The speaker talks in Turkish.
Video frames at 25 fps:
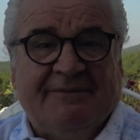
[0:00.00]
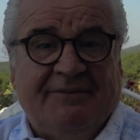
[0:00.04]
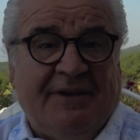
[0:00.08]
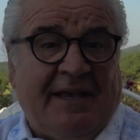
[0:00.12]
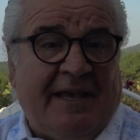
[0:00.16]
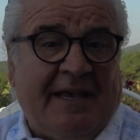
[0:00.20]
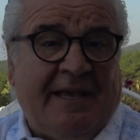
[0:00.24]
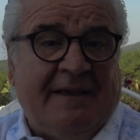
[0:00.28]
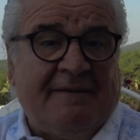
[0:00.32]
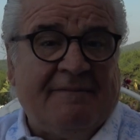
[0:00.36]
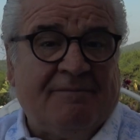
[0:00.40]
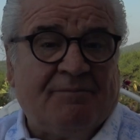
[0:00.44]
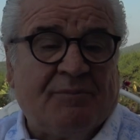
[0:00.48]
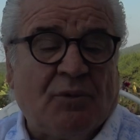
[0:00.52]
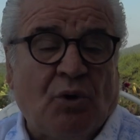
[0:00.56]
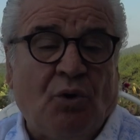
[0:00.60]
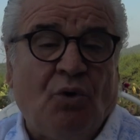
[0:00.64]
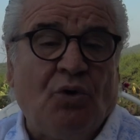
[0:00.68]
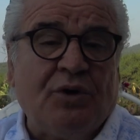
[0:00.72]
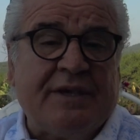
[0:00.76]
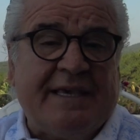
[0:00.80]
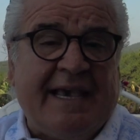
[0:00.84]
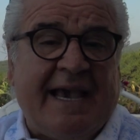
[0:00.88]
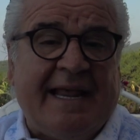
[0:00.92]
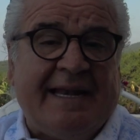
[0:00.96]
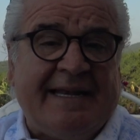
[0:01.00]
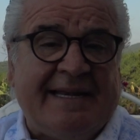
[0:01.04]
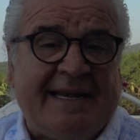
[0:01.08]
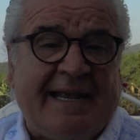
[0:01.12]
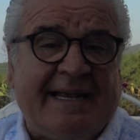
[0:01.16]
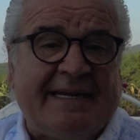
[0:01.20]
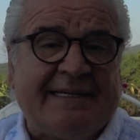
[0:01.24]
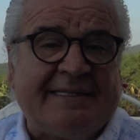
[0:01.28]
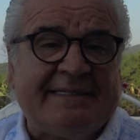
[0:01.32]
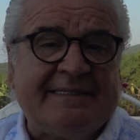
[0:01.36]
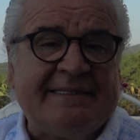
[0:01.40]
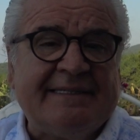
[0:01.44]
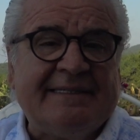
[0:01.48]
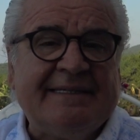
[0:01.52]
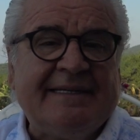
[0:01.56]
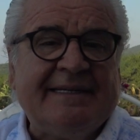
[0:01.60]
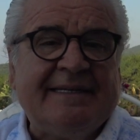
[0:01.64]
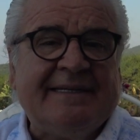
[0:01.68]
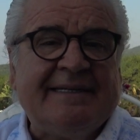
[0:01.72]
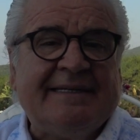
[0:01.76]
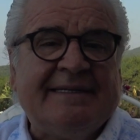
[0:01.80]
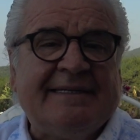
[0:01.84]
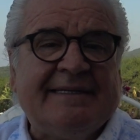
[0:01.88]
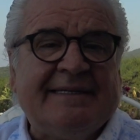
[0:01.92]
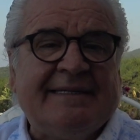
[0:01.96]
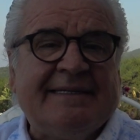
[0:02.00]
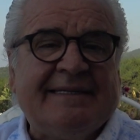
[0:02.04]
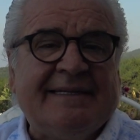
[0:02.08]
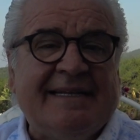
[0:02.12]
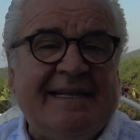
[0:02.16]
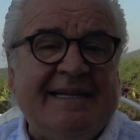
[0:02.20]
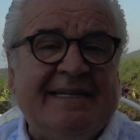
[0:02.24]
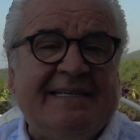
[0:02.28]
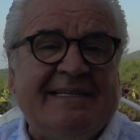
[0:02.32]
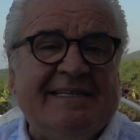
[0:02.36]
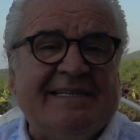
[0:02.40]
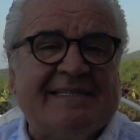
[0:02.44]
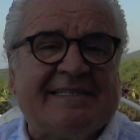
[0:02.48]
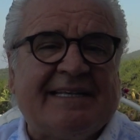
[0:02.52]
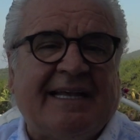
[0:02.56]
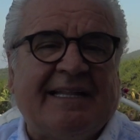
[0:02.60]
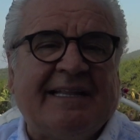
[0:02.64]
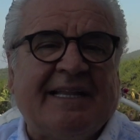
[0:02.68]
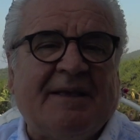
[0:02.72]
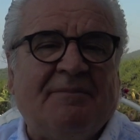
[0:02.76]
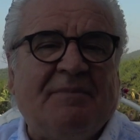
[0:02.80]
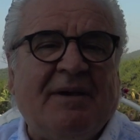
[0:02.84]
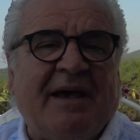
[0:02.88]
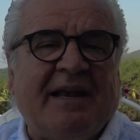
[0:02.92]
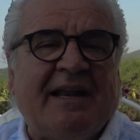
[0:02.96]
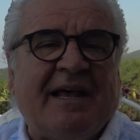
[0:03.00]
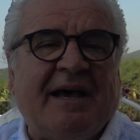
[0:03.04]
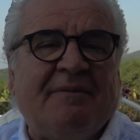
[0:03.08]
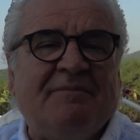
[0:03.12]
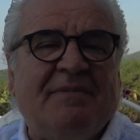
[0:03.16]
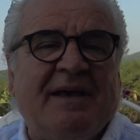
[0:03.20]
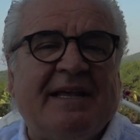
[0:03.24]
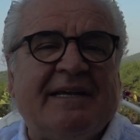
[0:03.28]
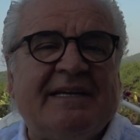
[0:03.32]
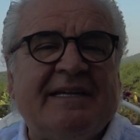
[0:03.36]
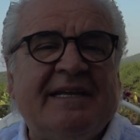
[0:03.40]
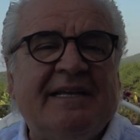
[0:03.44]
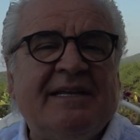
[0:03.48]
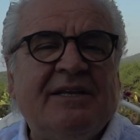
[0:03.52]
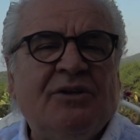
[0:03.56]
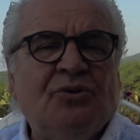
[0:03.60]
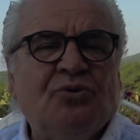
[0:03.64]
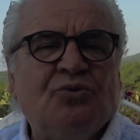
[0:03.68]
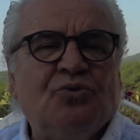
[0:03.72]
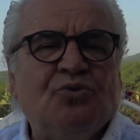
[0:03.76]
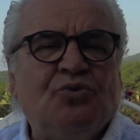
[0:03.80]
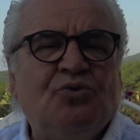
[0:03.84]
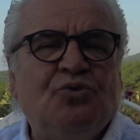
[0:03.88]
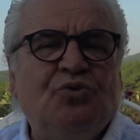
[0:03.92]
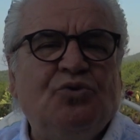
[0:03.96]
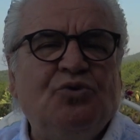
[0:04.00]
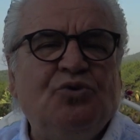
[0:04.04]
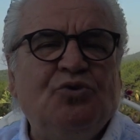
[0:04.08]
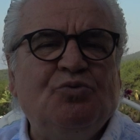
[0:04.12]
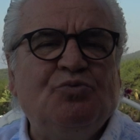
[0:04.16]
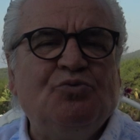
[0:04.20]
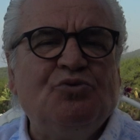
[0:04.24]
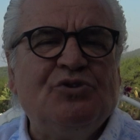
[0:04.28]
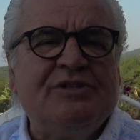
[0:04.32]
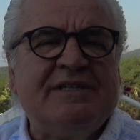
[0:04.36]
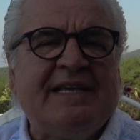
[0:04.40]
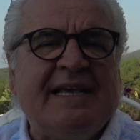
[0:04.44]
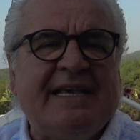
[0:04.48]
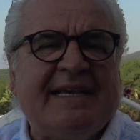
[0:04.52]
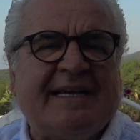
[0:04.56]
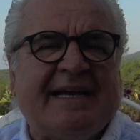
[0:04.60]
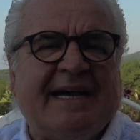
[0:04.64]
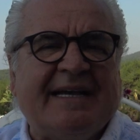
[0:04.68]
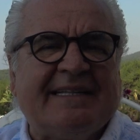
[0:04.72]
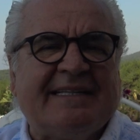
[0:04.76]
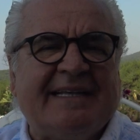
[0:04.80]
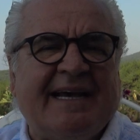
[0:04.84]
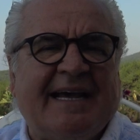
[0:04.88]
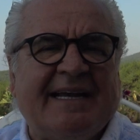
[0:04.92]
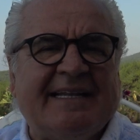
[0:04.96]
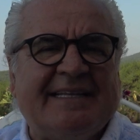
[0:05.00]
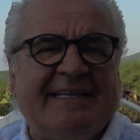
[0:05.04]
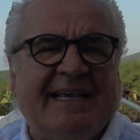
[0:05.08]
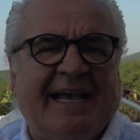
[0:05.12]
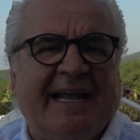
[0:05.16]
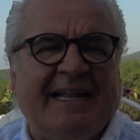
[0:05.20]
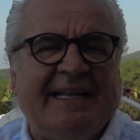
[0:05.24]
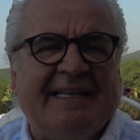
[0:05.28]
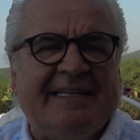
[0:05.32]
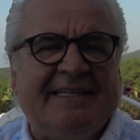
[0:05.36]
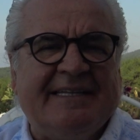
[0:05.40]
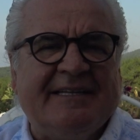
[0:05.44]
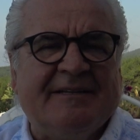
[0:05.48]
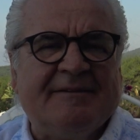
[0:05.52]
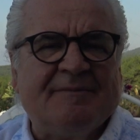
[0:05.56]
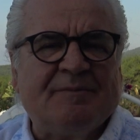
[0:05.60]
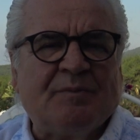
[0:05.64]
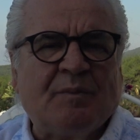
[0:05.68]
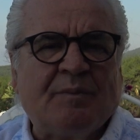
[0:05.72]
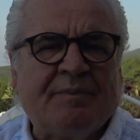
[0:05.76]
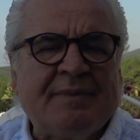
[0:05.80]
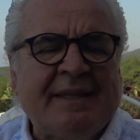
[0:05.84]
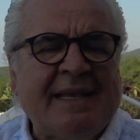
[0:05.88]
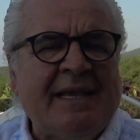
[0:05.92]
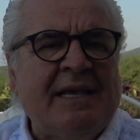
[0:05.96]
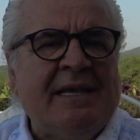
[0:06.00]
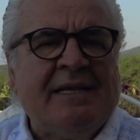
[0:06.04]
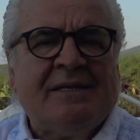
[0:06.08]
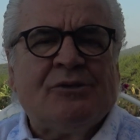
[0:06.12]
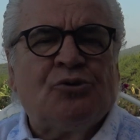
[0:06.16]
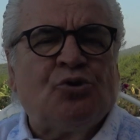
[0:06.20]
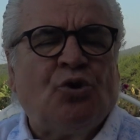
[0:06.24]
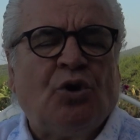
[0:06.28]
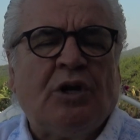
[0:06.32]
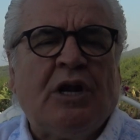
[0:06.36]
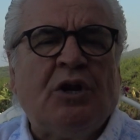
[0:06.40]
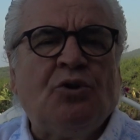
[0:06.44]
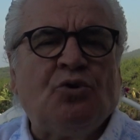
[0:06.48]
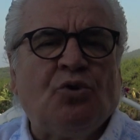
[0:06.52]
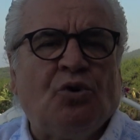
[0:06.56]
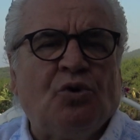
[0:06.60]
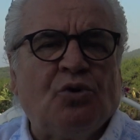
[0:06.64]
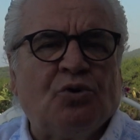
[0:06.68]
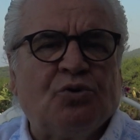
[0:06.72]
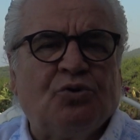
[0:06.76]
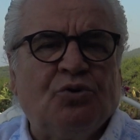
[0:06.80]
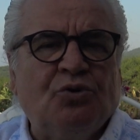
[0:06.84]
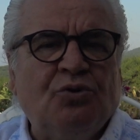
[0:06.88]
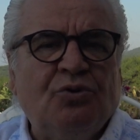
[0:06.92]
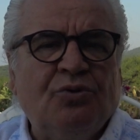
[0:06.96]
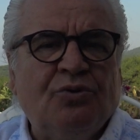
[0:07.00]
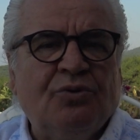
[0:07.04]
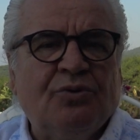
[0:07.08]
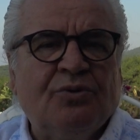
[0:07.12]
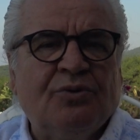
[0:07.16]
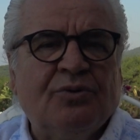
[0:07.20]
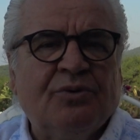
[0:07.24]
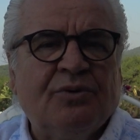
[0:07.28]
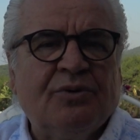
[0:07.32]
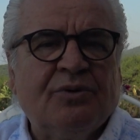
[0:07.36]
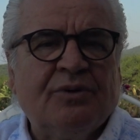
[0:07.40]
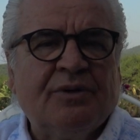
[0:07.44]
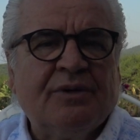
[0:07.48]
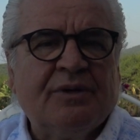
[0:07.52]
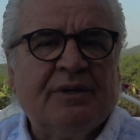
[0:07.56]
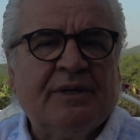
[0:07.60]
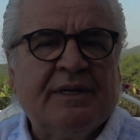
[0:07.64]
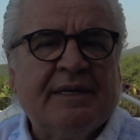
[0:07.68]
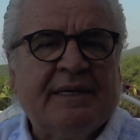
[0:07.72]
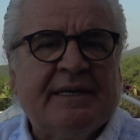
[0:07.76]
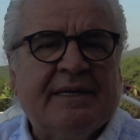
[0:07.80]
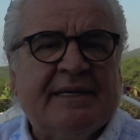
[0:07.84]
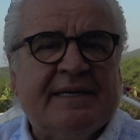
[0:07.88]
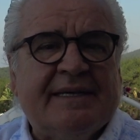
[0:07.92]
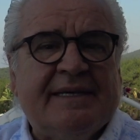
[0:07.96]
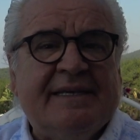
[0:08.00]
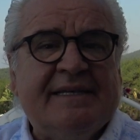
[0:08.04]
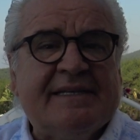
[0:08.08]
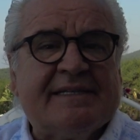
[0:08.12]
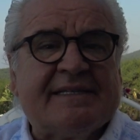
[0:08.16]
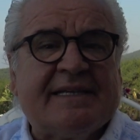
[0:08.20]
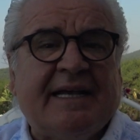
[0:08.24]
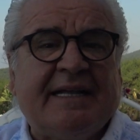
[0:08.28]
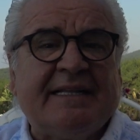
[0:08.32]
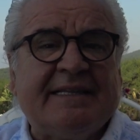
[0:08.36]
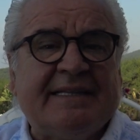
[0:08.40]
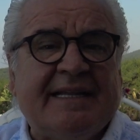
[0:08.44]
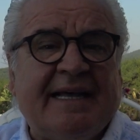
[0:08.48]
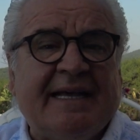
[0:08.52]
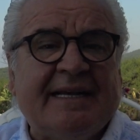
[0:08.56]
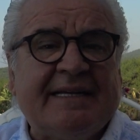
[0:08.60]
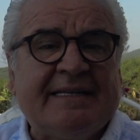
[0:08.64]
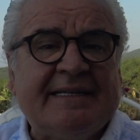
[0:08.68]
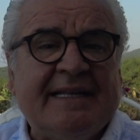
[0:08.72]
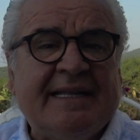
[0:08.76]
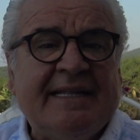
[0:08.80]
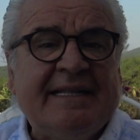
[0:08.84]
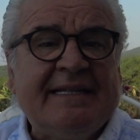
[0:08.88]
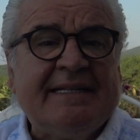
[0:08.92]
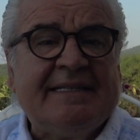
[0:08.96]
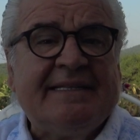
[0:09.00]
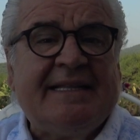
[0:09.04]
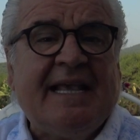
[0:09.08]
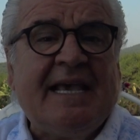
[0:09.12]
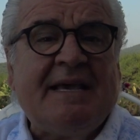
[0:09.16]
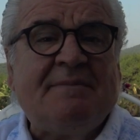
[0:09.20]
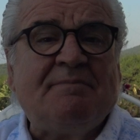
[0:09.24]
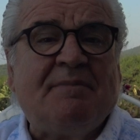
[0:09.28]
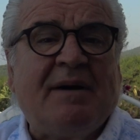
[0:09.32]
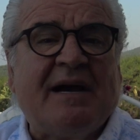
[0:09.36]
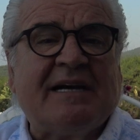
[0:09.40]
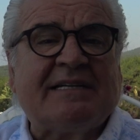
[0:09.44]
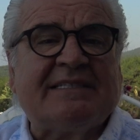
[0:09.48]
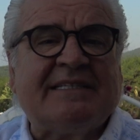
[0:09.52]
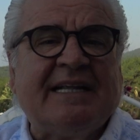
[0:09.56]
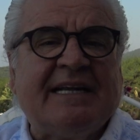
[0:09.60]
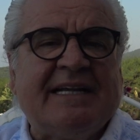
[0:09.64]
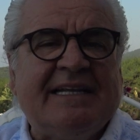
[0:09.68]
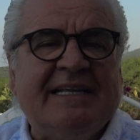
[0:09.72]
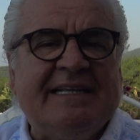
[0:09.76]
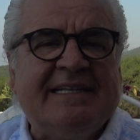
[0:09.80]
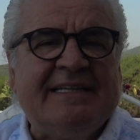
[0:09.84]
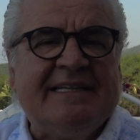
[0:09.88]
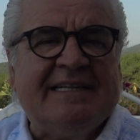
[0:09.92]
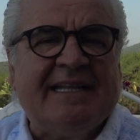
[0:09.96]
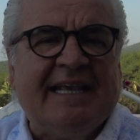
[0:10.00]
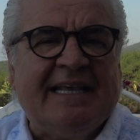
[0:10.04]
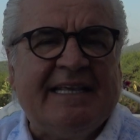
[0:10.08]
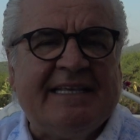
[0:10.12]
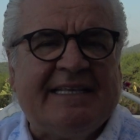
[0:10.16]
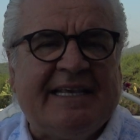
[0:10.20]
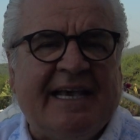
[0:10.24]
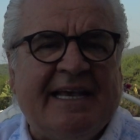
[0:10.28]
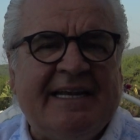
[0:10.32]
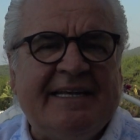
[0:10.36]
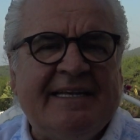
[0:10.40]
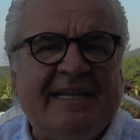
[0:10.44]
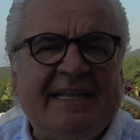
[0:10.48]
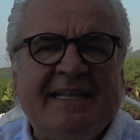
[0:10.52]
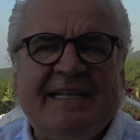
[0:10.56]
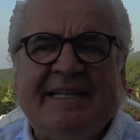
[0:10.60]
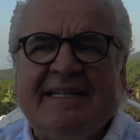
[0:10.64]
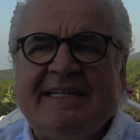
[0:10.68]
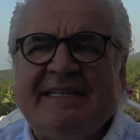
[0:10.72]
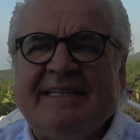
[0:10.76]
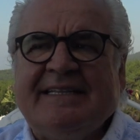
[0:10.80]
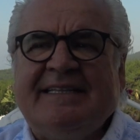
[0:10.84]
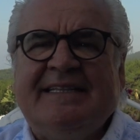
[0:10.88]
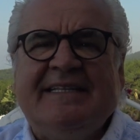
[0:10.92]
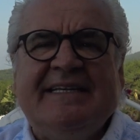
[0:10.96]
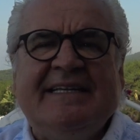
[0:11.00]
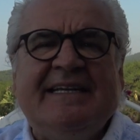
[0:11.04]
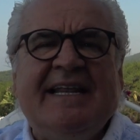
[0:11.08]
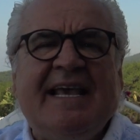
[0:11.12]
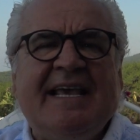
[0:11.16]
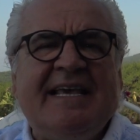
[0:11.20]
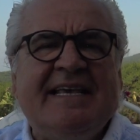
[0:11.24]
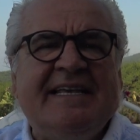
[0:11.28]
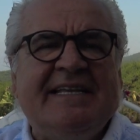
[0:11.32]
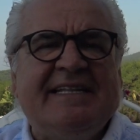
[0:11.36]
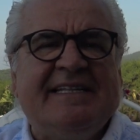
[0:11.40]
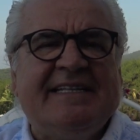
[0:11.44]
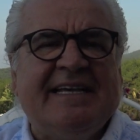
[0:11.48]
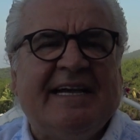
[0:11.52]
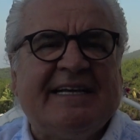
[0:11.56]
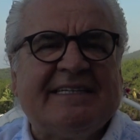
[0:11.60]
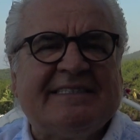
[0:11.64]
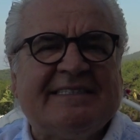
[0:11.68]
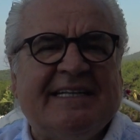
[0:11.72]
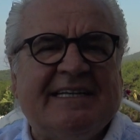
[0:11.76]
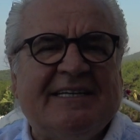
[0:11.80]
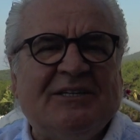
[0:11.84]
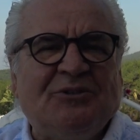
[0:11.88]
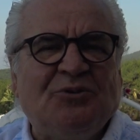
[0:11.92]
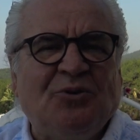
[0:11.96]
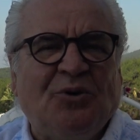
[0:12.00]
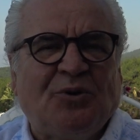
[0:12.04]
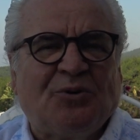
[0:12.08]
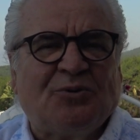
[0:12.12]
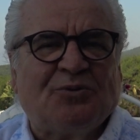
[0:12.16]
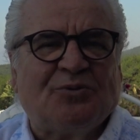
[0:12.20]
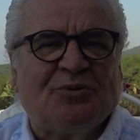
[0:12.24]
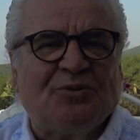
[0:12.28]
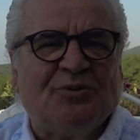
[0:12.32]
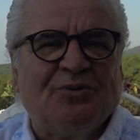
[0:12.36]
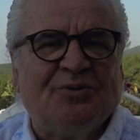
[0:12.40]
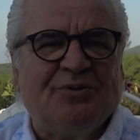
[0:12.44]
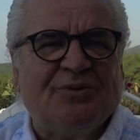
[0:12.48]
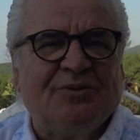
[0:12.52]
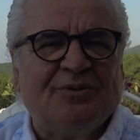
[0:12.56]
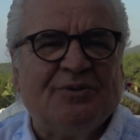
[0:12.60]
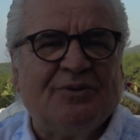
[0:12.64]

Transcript: Ve o genler ilk insanla beraber günümüze kadar geldi. Sonra ne oldu? İnsanlar tek başlarındayken dine ihtiyaçları yoktu